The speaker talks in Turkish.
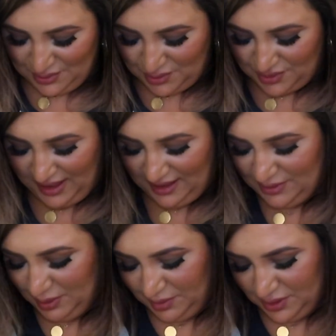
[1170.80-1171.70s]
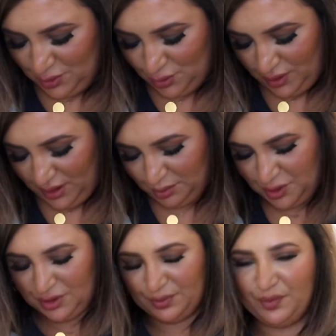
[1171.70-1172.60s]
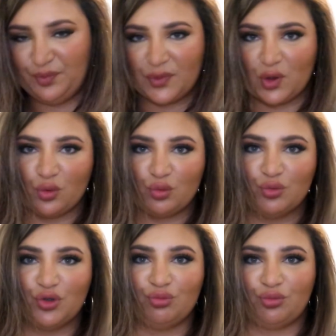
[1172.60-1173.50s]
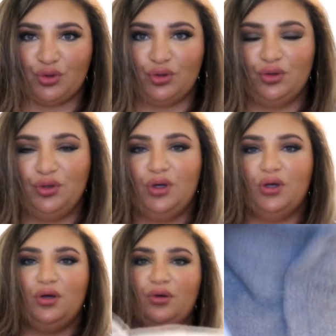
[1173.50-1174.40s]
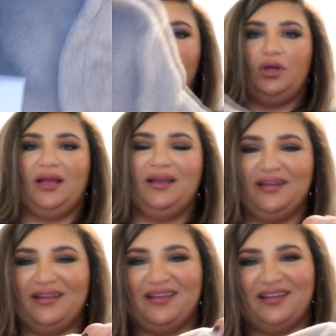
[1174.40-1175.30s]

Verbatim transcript: Doğru kendime bir de şunu almıştım. Unutmuşum bunu. Böyle